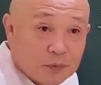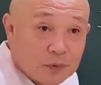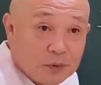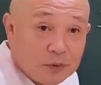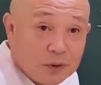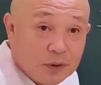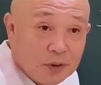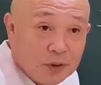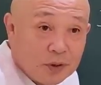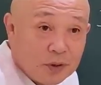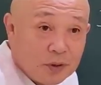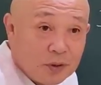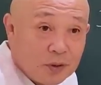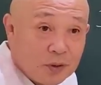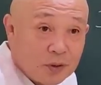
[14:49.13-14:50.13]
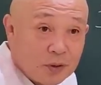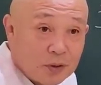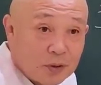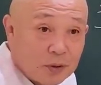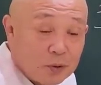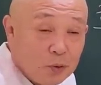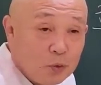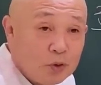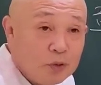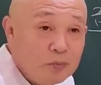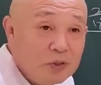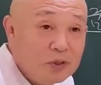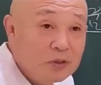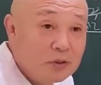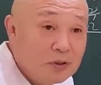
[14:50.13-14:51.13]
그치? 그 요
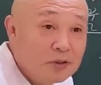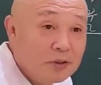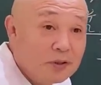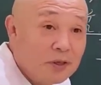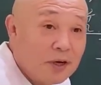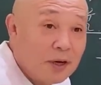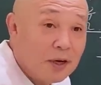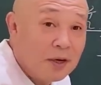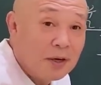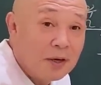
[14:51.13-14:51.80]
심리는 어떤 거야?